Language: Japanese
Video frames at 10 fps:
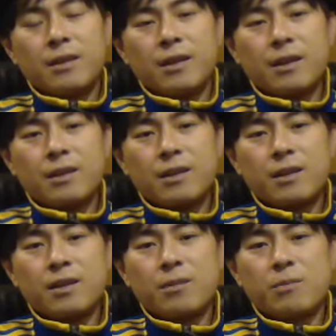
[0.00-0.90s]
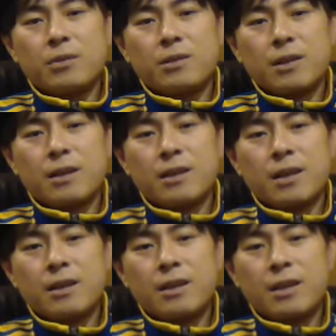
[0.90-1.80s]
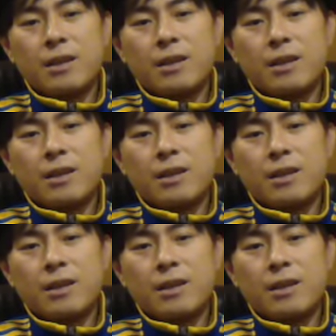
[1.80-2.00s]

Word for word: 与えてて与えて